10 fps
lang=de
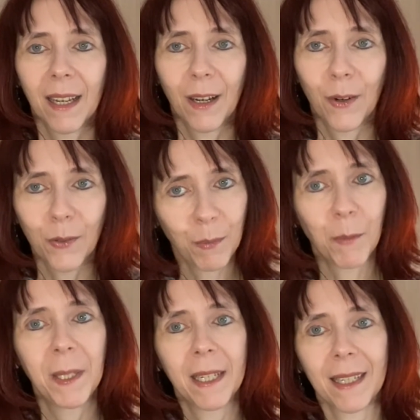Und
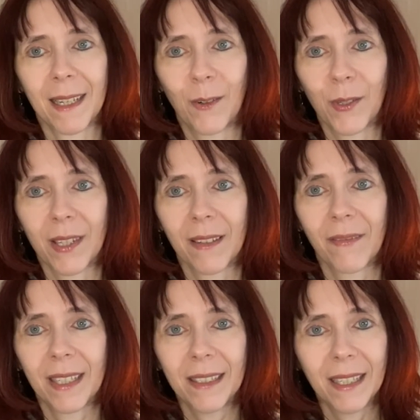probier das aus,
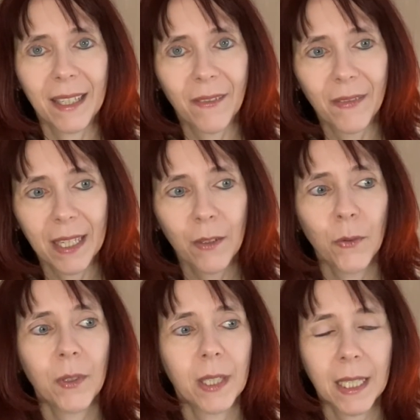weil wenn
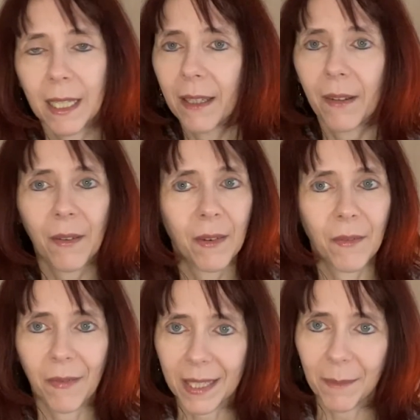du die,
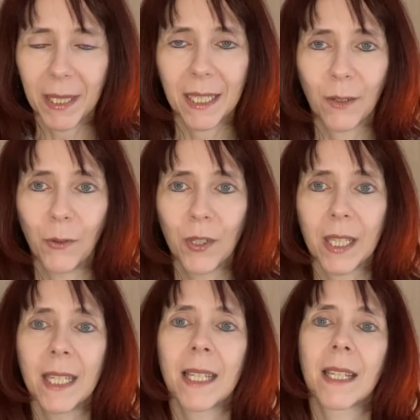was immer der Grund
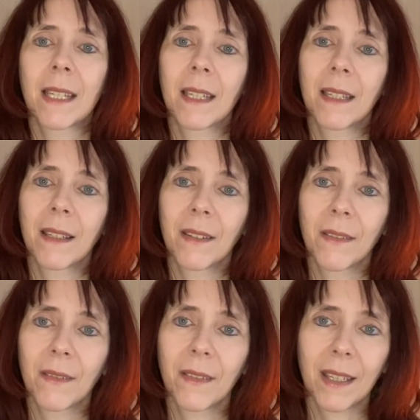ist,
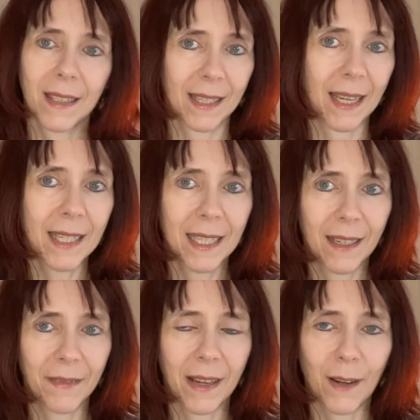es zeigt die
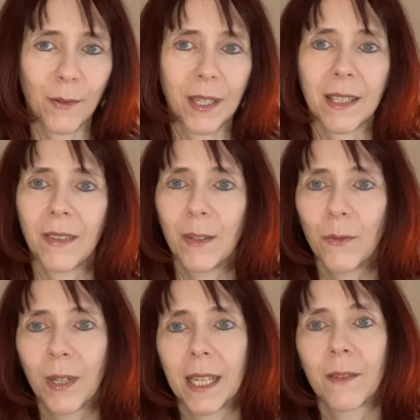Erfahrung, dass wenn
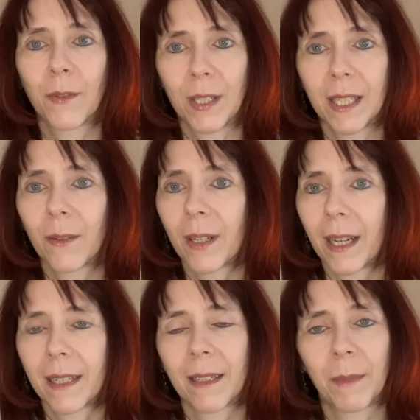du Geld für dich
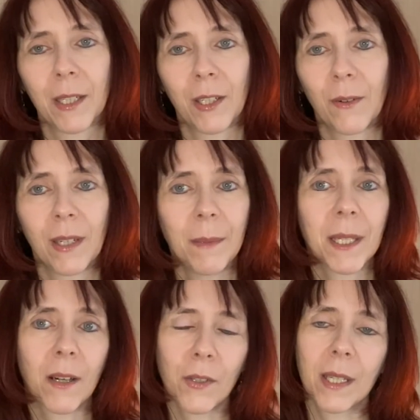oder andere Menschen, die du
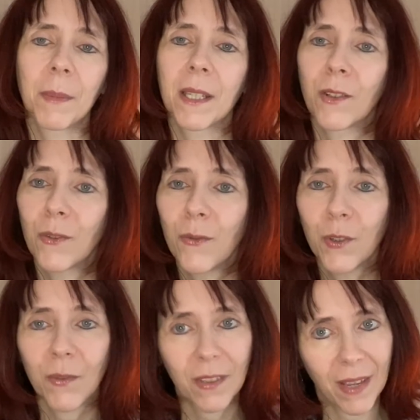liebst, ausgibst, zu
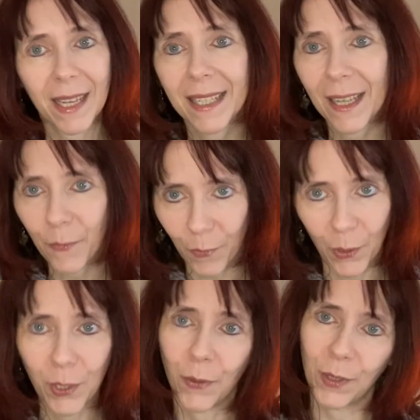Zwecken der
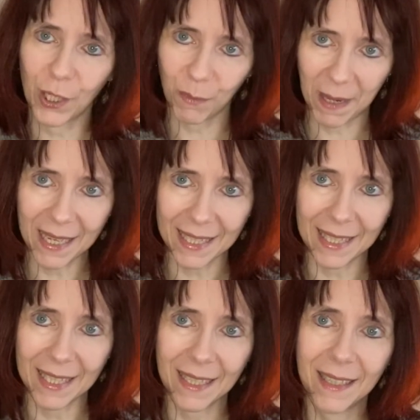Freude und des
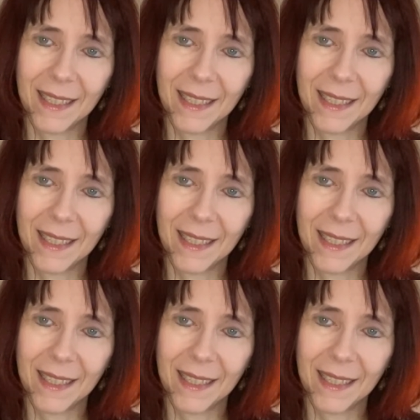Spaßes,